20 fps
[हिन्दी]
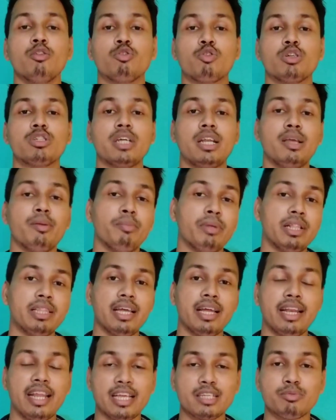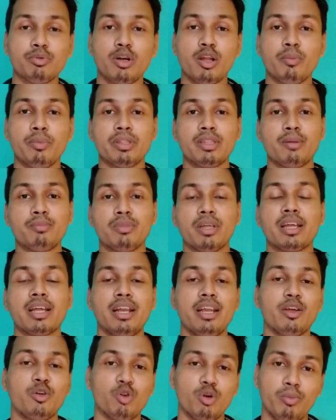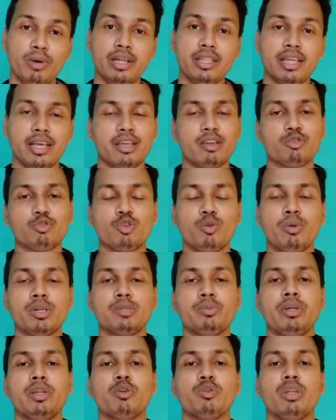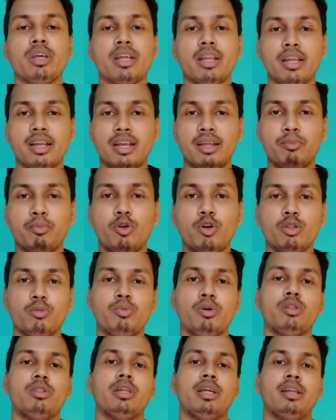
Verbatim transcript: तो चलिए मिलता है नेक्स्ट वीडियो में तब तक के लिए गुड बाय थैंक यू सो मच वीडियो देखने के लिए बहुत बहुत